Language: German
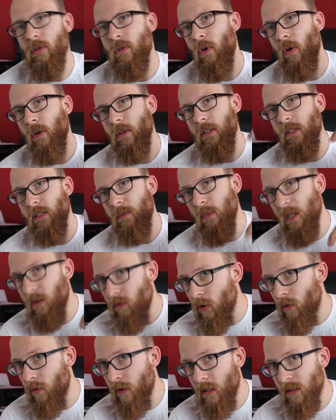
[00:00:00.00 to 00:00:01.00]
heute ist
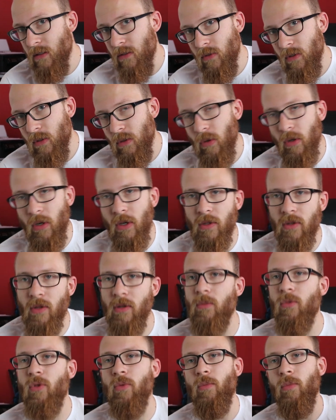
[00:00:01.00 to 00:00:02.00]
Mittwoch, wenn das Video
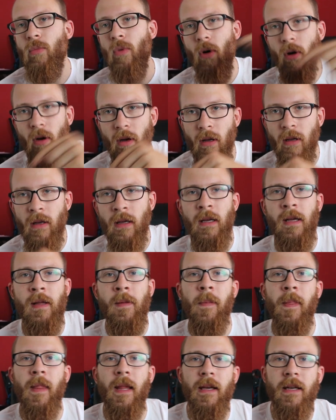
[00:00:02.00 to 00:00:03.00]
rauskommt, und morgen
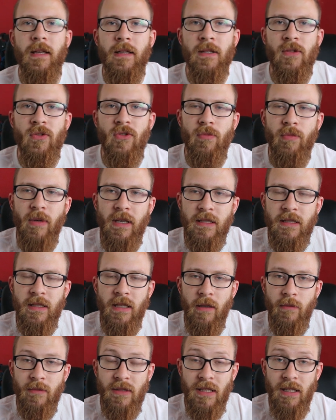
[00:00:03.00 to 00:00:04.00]
geht es zu
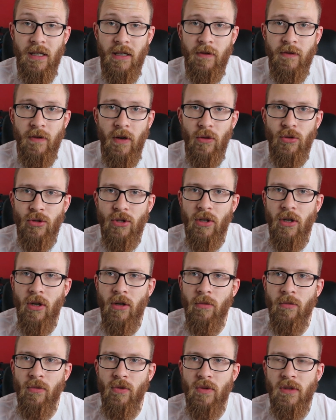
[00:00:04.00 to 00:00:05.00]
Basti am
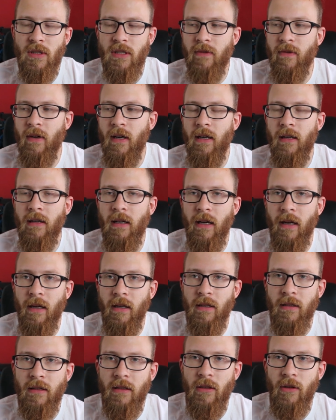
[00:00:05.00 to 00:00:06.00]
CRV-Schrauben. Und zwar
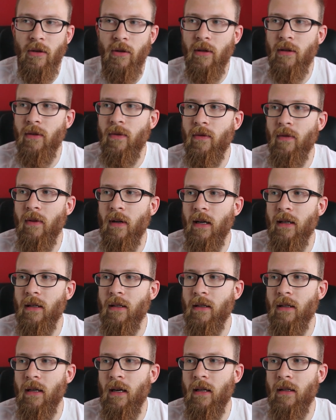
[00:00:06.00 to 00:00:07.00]
erinnert ihr euch
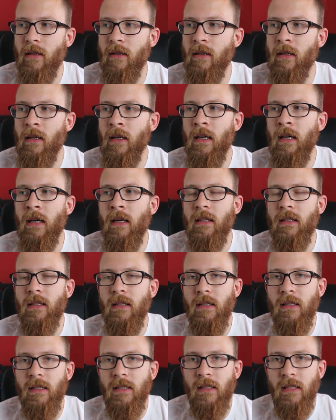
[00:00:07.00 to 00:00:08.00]
vielleicht an
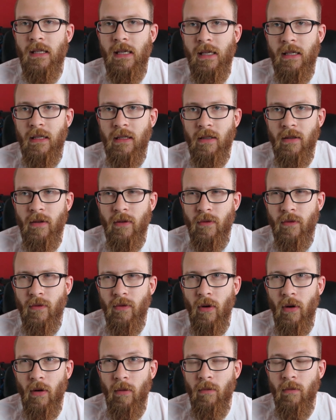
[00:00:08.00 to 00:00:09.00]
die Szene
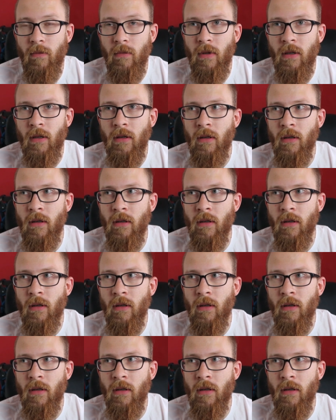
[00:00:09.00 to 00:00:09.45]
vom